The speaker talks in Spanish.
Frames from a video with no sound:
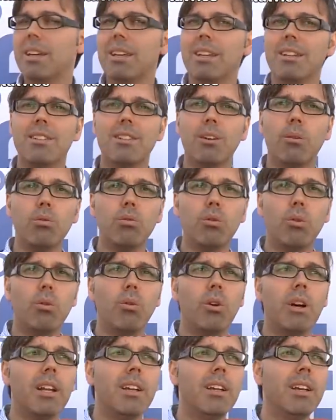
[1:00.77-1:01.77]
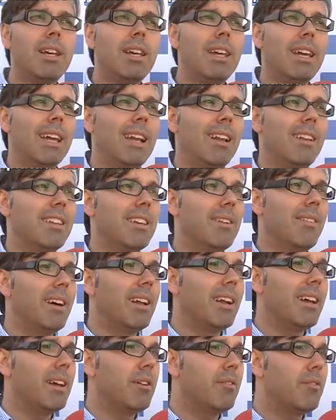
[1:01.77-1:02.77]
Y en segundo lugar, el
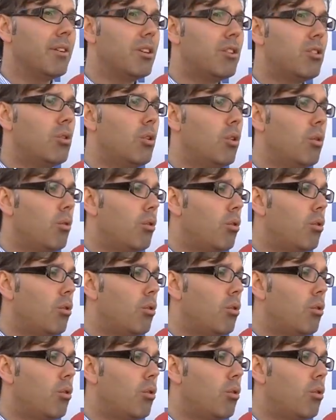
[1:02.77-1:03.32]
llevar a efecto